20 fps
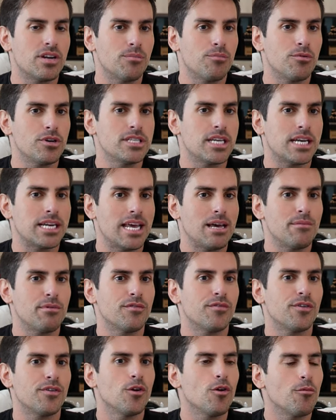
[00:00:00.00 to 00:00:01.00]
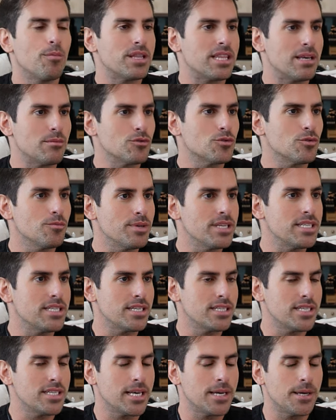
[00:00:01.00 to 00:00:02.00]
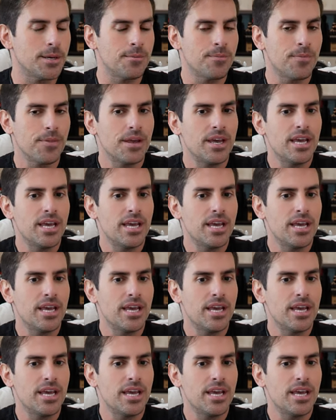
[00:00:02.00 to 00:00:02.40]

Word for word: Depois da Débora, eu falei: opa, temos um business aí.